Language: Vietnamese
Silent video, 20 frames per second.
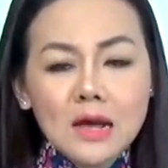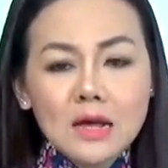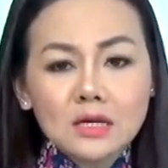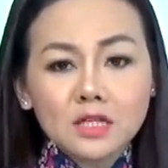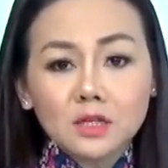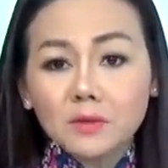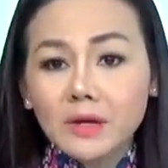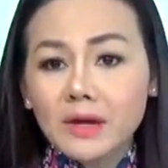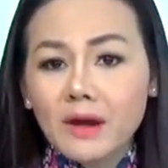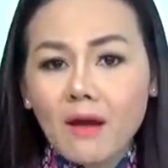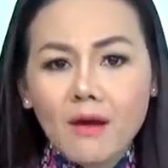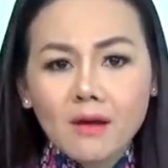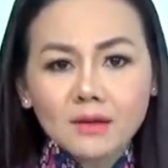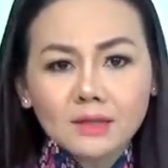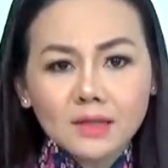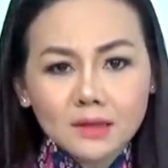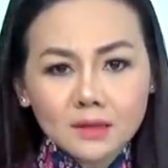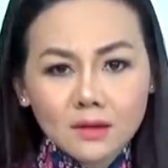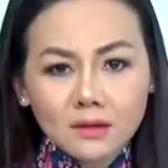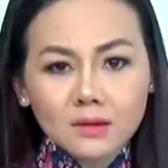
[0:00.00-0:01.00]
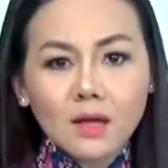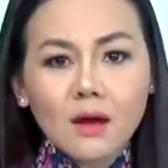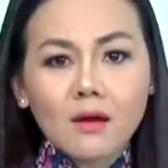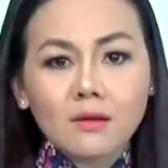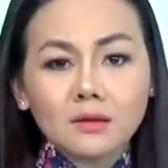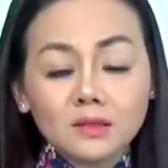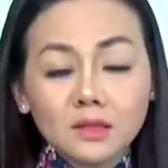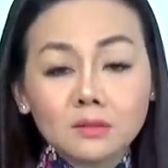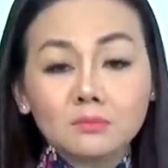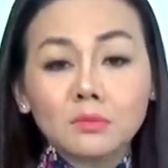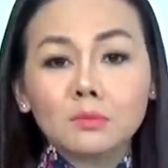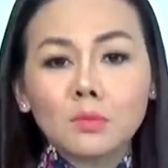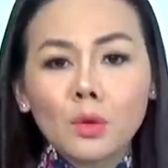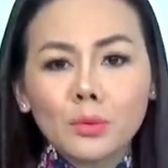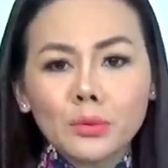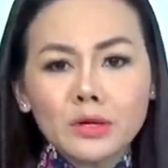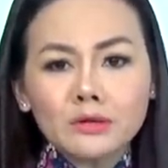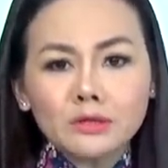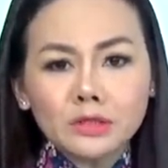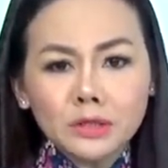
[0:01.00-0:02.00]
Trong khi đó, tại Cần Thơ, từ
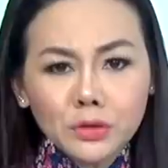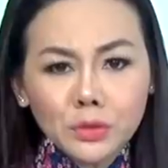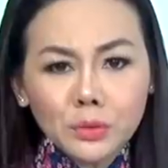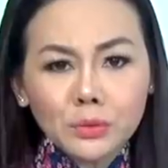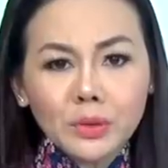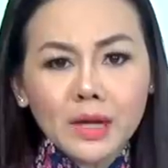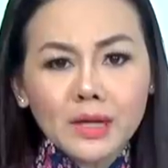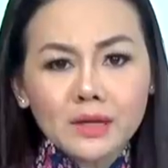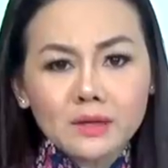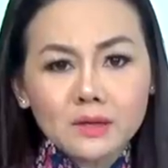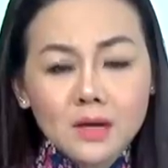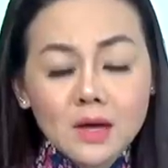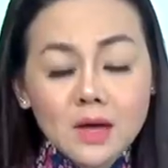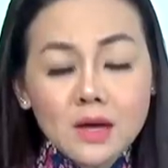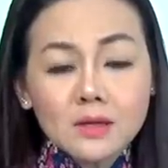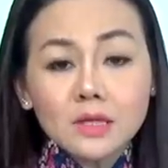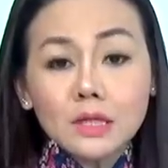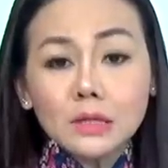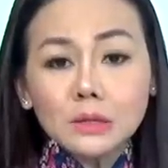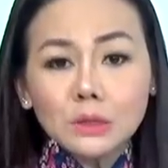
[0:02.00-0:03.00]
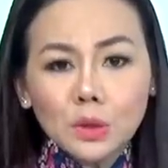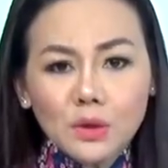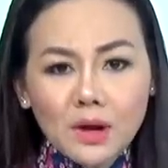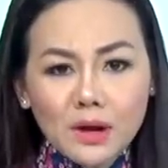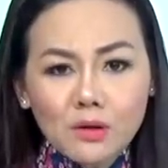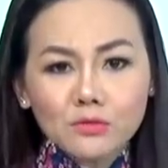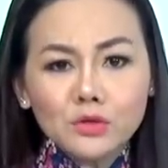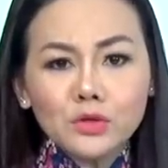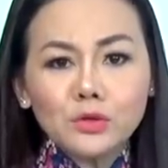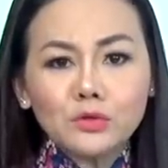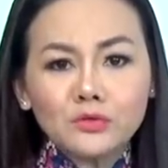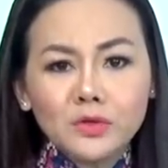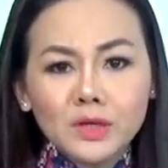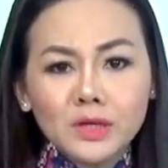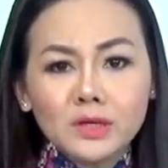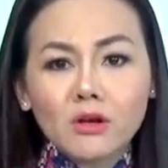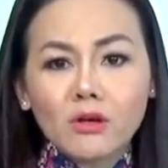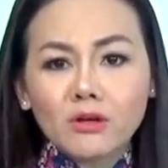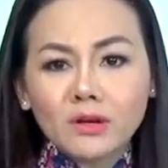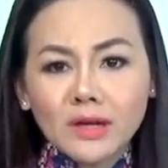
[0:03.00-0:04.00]
11 giờ trưa cùng ngày, chỉ số ảo UV
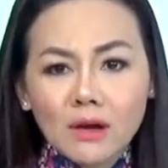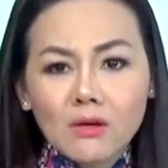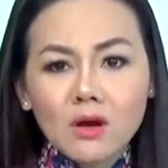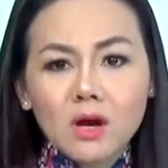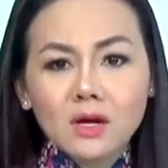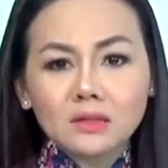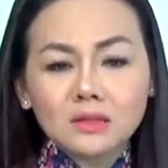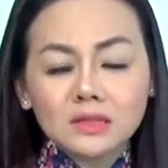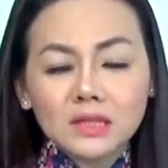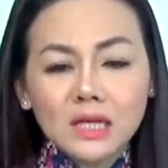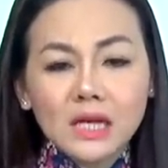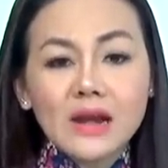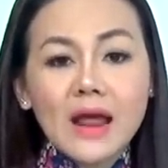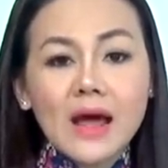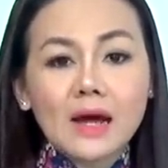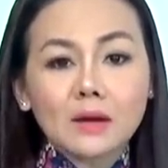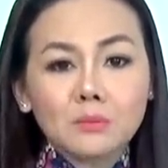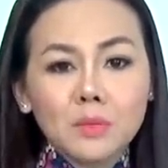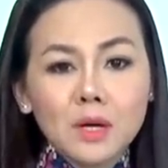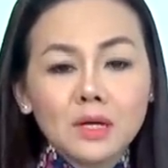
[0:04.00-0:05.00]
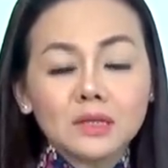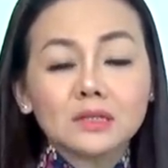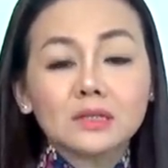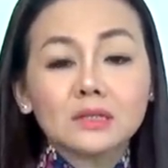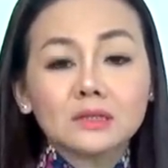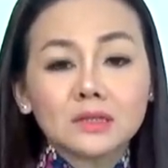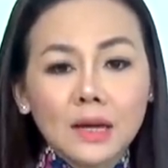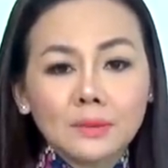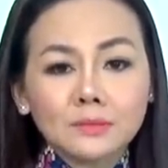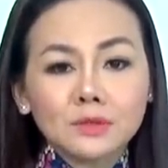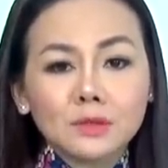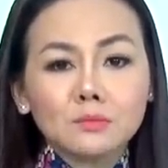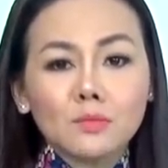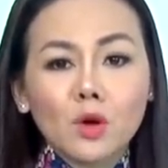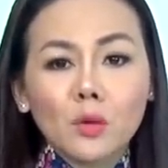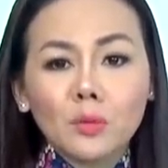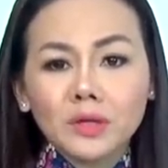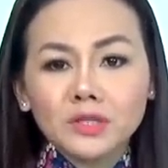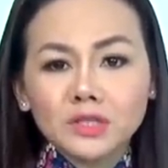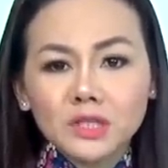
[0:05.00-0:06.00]
còn cao hơn khi đạt mức từ
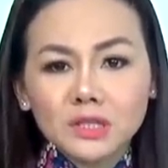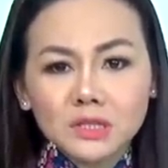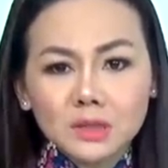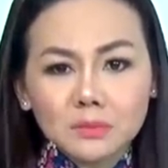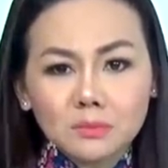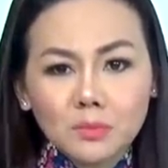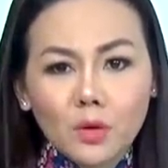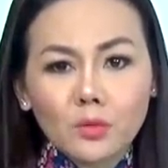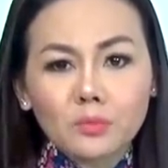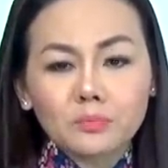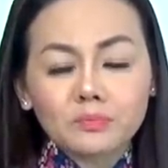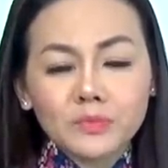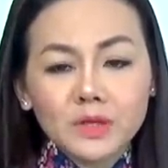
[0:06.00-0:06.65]
8.4 đến 9.1.